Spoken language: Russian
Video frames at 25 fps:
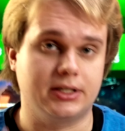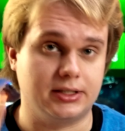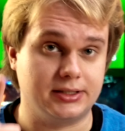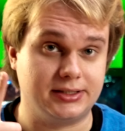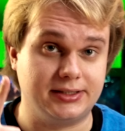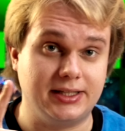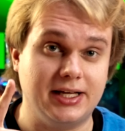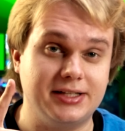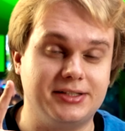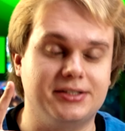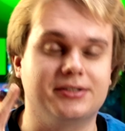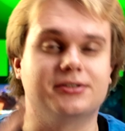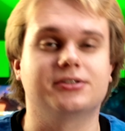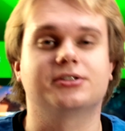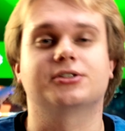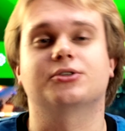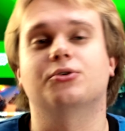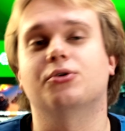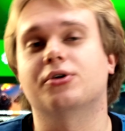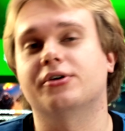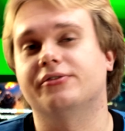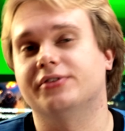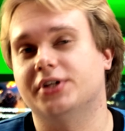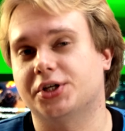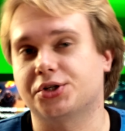Кстати,
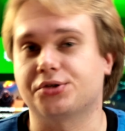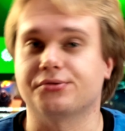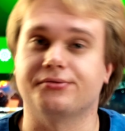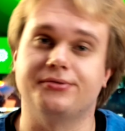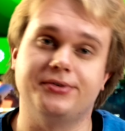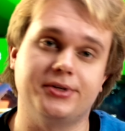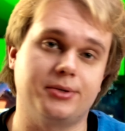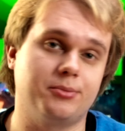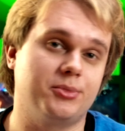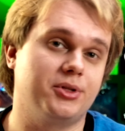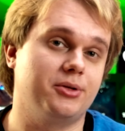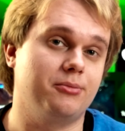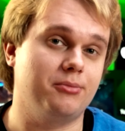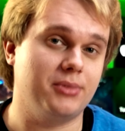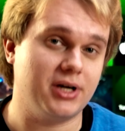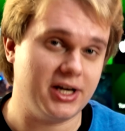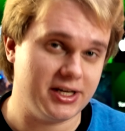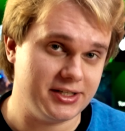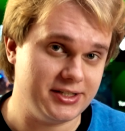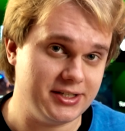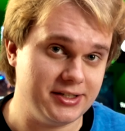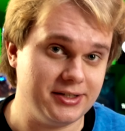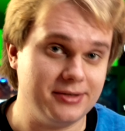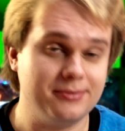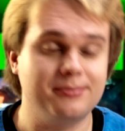скоро в нашем фирменном
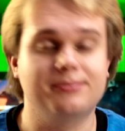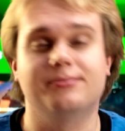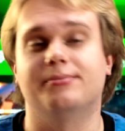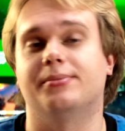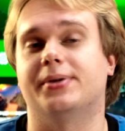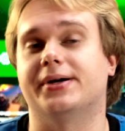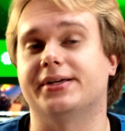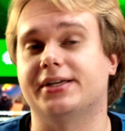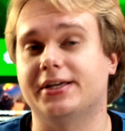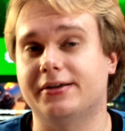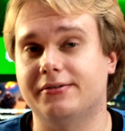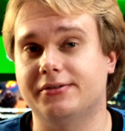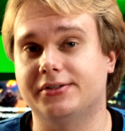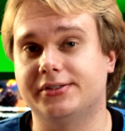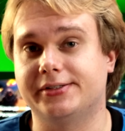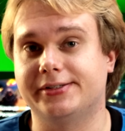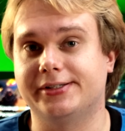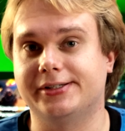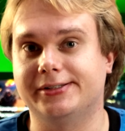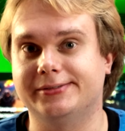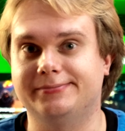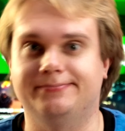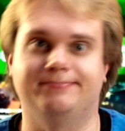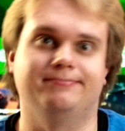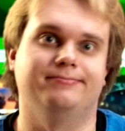магазине
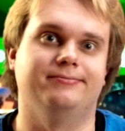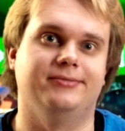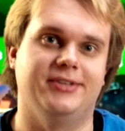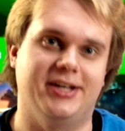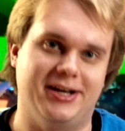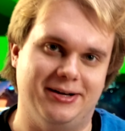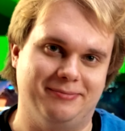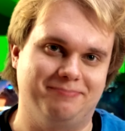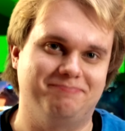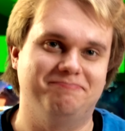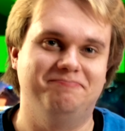появятся, да,